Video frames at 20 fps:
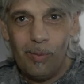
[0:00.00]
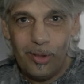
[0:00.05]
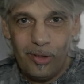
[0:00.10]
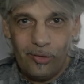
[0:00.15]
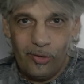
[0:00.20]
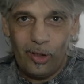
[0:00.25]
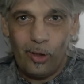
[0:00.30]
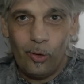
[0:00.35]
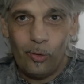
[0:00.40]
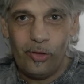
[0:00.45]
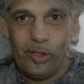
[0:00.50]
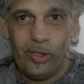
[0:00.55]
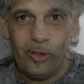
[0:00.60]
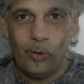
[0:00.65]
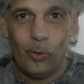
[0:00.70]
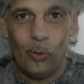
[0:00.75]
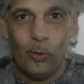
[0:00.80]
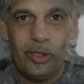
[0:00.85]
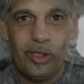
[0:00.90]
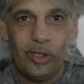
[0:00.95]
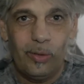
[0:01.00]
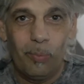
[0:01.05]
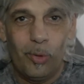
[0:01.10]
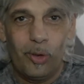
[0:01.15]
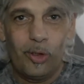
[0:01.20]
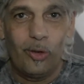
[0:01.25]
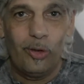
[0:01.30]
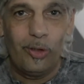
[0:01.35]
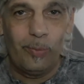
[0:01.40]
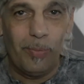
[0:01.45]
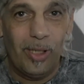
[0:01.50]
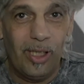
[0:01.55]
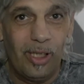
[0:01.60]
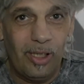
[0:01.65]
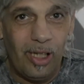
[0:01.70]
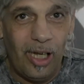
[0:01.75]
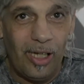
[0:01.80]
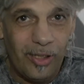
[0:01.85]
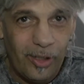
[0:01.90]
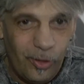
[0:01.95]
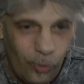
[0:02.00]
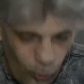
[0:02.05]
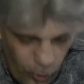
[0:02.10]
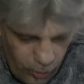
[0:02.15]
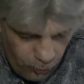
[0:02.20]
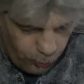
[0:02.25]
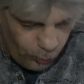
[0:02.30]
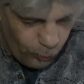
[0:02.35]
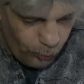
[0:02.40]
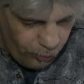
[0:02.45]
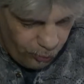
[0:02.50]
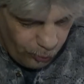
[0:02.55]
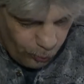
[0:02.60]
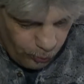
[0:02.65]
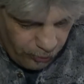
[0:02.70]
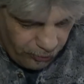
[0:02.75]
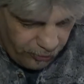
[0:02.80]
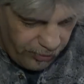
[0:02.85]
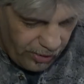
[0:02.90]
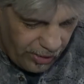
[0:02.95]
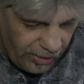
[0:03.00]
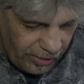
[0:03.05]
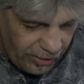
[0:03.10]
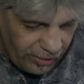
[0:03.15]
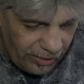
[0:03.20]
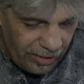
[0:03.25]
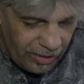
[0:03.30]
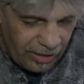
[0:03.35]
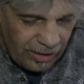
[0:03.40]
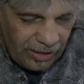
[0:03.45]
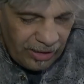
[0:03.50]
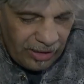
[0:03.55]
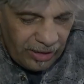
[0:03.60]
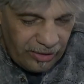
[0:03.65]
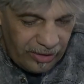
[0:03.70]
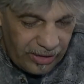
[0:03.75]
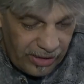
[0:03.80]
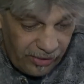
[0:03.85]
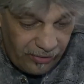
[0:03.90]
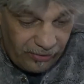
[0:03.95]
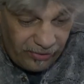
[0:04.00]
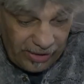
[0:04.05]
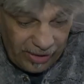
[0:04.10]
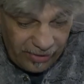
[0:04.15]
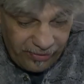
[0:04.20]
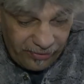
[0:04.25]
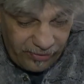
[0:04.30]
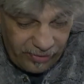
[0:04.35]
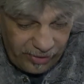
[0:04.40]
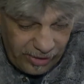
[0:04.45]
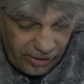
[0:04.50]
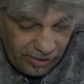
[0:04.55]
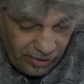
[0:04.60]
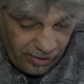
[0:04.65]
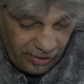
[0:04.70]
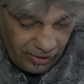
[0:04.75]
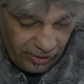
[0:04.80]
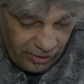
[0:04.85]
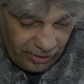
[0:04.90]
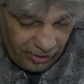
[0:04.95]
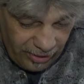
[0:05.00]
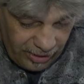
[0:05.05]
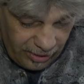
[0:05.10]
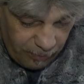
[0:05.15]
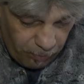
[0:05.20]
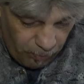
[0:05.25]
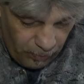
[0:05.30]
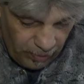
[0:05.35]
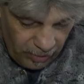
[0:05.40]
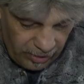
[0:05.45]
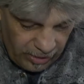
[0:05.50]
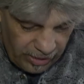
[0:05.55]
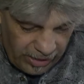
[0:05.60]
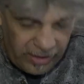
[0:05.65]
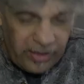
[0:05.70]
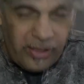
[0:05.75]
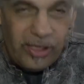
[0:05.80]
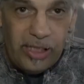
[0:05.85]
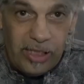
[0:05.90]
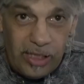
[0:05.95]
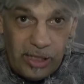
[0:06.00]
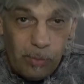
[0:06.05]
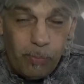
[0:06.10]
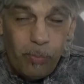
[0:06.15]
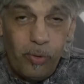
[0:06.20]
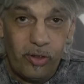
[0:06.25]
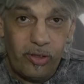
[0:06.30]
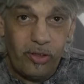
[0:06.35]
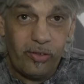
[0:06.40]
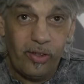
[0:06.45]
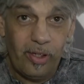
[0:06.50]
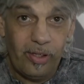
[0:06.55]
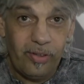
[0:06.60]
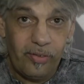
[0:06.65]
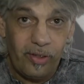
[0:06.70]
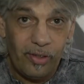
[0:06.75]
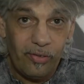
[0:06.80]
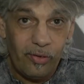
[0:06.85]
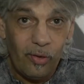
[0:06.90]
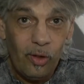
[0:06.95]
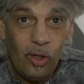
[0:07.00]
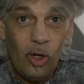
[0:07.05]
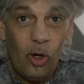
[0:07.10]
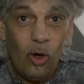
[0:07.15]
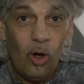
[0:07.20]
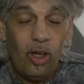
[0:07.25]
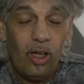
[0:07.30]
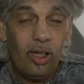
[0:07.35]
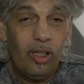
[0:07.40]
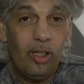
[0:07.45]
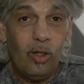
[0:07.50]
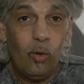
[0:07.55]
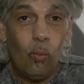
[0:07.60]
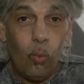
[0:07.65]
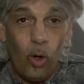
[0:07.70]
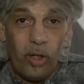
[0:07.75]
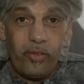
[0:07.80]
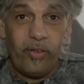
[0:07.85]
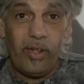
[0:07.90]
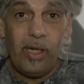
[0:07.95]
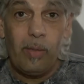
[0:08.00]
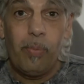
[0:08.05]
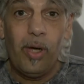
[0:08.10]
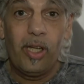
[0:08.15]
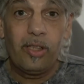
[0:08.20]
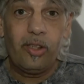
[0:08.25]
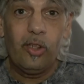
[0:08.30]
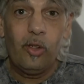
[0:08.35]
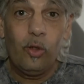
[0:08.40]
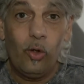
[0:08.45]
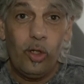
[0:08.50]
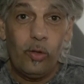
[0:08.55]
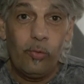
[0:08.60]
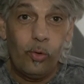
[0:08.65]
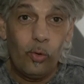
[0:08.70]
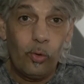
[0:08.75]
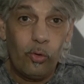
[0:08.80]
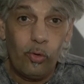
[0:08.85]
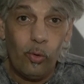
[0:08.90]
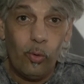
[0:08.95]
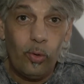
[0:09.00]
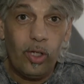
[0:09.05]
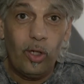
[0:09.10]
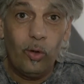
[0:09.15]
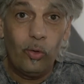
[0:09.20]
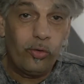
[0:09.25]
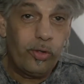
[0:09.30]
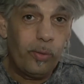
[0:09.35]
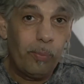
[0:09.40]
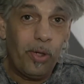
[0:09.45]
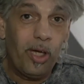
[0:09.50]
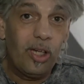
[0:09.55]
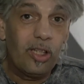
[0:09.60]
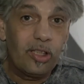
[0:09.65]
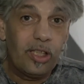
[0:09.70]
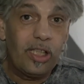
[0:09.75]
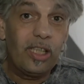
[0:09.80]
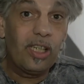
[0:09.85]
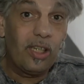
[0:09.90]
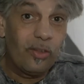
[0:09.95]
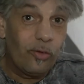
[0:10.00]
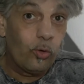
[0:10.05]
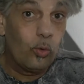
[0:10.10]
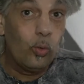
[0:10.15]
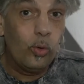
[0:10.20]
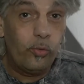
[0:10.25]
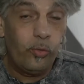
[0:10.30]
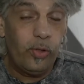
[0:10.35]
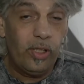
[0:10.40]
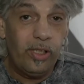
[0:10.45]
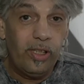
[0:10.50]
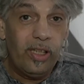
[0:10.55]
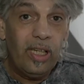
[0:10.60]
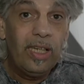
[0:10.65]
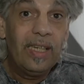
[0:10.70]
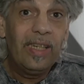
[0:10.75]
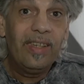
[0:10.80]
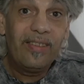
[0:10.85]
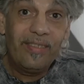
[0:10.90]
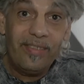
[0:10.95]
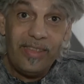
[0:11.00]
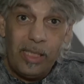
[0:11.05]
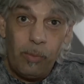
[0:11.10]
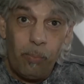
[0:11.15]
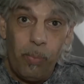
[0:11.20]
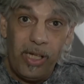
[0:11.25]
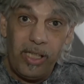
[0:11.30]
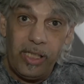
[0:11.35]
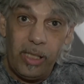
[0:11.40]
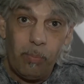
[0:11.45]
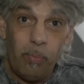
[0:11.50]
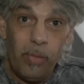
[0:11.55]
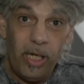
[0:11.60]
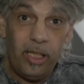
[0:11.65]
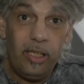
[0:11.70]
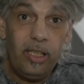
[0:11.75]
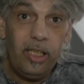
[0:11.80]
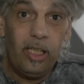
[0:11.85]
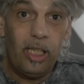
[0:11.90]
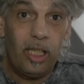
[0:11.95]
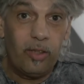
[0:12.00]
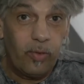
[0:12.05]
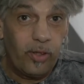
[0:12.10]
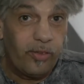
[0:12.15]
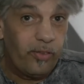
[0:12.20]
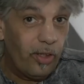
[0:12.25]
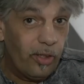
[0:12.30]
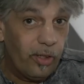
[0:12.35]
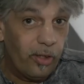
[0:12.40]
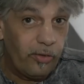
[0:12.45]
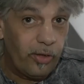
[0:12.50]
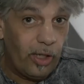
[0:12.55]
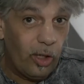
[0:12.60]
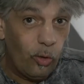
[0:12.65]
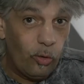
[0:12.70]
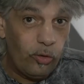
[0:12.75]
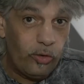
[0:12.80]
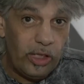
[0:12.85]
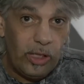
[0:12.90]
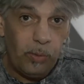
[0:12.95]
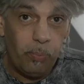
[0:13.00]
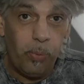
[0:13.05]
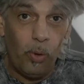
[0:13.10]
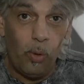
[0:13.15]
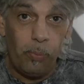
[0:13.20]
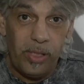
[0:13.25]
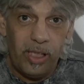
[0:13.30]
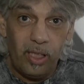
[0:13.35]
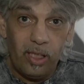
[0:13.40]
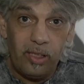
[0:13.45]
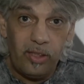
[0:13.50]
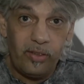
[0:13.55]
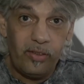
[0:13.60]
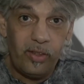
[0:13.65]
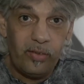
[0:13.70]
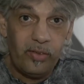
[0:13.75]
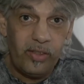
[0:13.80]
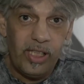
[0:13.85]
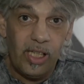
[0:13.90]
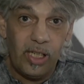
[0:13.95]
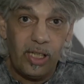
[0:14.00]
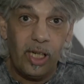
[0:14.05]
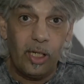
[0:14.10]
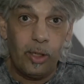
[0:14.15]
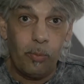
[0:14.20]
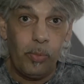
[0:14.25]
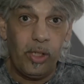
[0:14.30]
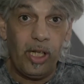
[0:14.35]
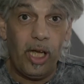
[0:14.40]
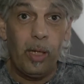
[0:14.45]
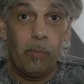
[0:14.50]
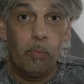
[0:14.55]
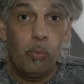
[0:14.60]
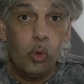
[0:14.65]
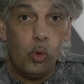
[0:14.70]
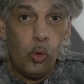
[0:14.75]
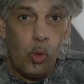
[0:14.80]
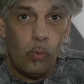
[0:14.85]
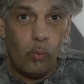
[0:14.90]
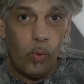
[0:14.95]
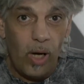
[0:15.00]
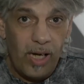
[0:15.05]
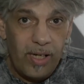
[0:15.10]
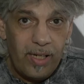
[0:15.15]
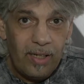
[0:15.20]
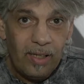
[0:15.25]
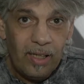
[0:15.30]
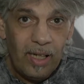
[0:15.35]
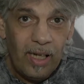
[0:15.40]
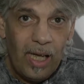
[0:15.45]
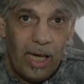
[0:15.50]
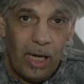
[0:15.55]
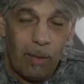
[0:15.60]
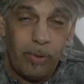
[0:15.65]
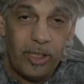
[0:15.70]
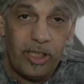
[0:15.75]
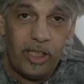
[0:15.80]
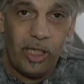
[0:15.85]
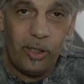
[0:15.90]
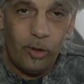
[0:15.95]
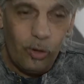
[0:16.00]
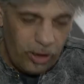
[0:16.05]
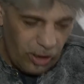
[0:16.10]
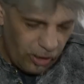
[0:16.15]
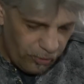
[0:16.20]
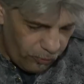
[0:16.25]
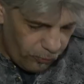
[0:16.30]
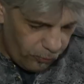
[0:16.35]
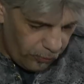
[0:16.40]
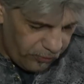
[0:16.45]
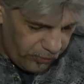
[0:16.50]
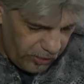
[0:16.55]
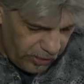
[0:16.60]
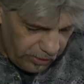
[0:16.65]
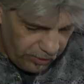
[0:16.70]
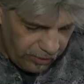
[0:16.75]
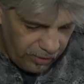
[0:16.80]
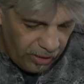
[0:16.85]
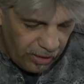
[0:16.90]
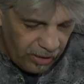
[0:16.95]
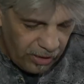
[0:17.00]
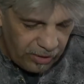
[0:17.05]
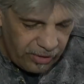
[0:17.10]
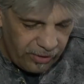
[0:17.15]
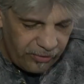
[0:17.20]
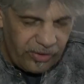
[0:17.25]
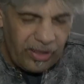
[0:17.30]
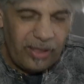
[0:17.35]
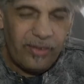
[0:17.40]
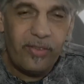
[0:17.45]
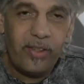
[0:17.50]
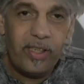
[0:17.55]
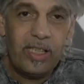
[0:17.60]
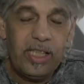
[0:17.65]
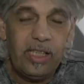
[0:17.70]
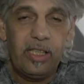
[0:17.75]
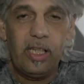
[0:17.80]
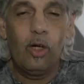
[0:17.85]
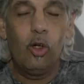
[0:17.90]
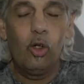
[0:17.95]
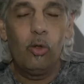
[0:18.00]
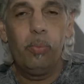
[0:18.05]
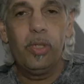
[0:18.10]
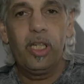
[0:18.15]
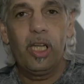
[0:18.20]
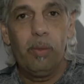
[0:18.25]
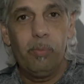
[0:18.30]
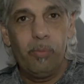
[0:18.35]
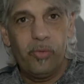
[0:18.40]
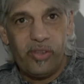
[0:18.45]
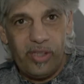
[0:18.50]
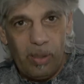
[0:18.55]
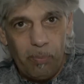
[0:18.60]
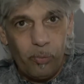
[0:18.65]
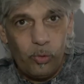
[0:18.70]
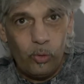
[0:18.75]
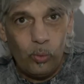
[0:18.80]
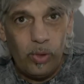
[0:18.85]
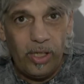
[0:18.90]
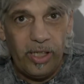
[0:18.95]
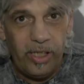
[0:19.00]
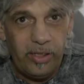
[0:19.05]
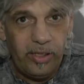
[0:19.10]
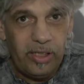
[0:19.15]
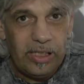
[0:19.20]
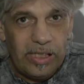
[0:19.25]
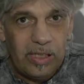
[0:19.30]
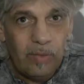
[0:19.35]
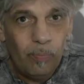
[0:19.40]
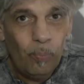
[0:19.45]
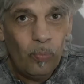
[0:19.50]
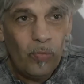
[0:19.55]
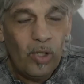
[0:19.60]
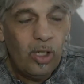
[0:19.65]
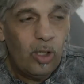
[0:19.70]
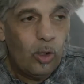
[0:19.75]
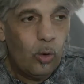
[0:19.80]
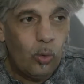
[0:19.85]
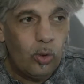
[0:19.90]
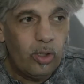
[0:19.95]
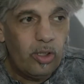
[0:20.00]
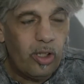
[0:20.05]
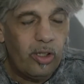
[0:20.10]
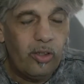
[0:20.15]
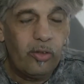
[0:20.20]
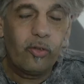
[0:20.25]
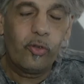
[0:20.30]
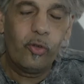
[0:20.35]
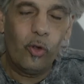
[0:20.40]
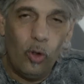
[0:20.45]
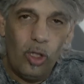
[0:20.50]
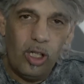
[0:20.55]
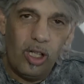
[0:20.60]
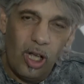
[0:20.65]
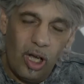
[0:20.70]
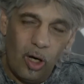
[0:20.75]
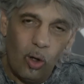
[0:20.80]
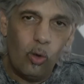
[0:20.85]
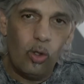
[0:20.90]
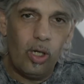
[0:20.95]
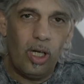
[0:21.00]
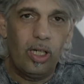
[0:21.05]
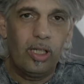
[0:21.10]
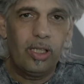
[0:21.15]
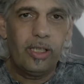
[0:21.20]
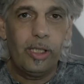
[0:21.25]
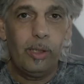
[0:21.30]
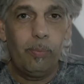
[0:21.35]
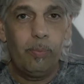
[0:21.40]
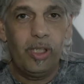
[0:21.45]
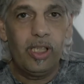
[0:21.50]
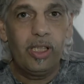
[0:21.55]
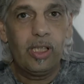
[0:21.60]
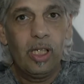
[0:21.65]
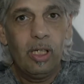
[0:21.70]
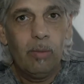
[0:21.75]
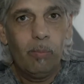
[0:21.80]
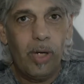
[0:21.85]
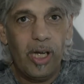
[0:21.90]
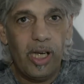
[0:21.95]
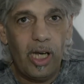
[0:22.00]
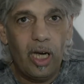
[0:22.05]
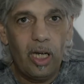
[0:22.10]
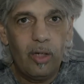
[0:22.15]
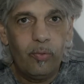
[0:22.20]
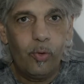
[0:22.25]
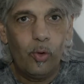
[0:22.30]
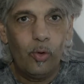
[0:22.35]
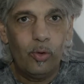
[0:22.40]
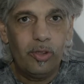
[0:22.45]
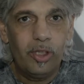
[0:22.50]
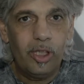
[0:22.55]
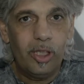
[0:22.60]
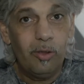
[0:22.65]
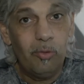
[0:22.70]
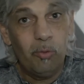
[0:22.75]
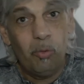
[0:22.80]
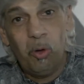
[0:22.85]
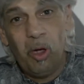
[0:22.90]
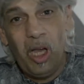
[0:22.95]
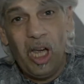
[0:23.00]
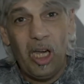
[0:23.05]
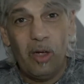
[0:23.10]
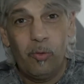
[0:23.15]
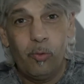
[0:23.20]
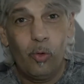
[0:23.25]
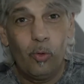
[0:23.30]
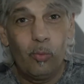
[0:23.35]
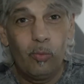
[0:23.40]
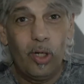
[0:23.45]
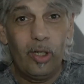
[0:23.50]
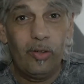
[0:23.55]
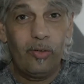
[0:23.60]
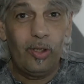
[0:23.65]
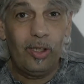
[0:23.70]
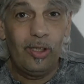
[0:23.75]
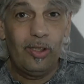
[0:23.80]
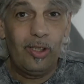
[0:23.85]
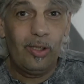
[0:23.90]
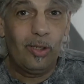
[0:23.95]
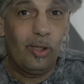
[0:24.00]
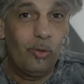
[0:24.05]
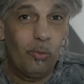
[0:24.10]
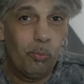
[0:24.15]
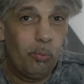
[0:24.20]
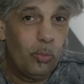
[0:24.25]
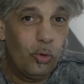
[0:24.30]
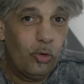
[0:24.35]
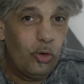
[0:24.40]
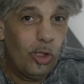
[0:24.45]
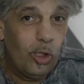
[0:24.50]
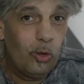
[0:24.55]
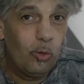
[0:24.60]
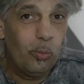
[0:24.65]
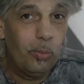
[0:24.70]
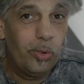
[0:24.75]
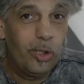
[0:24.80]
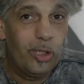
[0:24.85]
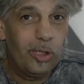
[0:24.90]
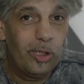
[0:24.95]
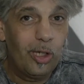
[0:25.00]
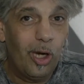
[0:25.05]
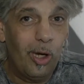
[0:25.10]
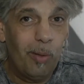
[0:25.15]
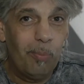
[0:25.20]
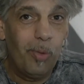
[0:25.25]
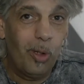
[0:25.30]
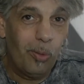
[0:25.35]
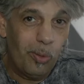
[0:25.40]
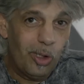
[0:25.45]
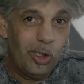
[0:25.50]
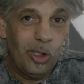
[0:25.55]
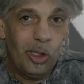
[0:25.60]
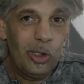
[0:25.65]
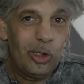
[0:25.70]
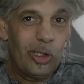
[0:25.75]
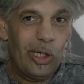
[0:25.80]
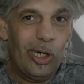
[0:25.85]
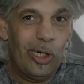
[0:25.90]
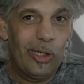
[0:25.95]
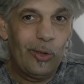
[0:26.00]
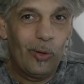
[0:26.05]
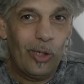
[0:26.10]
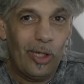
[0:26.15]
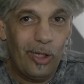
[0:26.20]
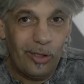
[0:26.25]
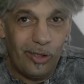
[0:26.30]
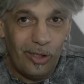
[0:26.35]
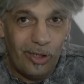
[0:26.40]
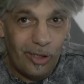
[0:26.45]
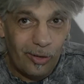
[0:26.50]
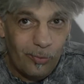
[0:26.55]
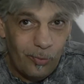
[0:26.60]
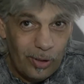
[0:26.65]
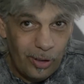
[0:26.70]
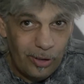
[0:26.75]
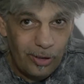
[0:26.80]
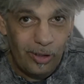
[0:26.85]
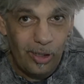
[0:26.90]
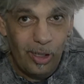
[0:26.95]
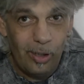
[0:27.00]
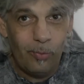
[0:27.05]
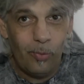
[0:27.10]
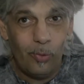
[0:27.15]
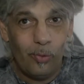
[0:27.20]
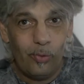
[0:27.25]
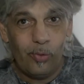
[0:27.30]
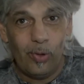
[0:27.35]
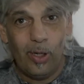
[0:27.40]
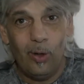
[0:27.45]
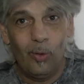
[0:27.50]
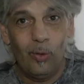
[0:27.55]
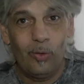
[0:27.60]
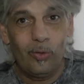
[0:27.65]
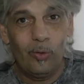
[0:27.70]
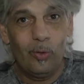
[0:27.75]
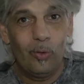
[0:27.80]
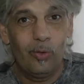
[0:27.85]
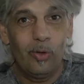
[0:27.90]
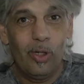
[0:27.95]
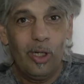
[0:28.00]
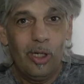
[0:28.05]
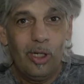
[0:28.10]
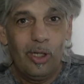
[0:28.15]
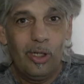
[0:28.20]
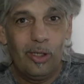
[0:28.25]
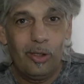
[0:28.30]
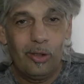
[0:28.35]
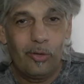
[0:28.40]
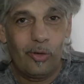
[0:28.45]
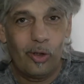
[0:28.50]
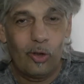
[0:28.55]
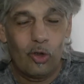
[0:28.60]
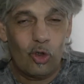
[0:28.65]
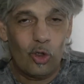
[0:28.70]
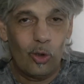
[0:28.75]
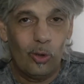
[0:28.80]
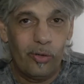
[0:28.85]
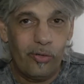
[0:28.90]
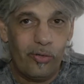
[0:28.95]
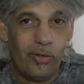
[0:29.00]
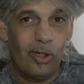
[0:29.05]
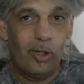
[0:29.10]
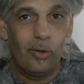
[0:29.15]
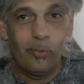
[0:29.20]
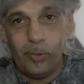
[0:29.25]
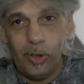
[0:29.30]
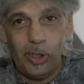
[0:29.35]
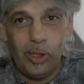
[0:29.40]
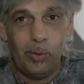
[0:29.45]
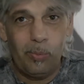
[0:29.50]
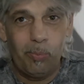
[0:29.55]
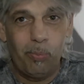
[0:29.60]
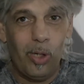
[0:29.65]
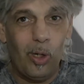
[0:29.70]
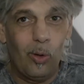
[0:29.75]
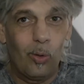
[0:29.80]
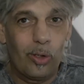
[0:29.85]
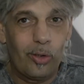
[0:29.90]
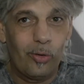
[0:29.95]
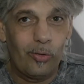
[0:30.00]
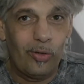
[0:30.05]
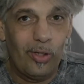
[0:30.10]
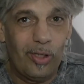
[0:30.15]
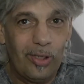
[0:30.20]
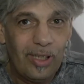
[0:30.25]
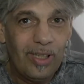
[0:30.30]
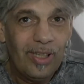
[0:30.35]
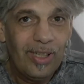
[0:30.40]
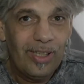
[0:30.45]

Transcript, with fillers: aber das hat auch seinen Grund. Ich möchte euch mal eine neue Funktion zeigen, die es jetzt hier im Handy gibt. Das heißt also, äh, WhatsApp hat eine neue Funktion rausgebracht, die ich ganz gut finde. Sieht bei jedem Handy etwas anders aus. Ich probiere das jetzt hier gerade mit einem Huawei, aber ich kann euch also versichern, das Ganze geht auch mit einem Samsung-Handy. Und es soll auch angeblich bei iPhone gehen. iPhone weiß ich nicht, also muss ich nicht unbedingt haben, aber der ein oder andere hat vielleicht ein iPhone zu Hause und äh, ist ganz stolz drauf. Ich brauche das nicht.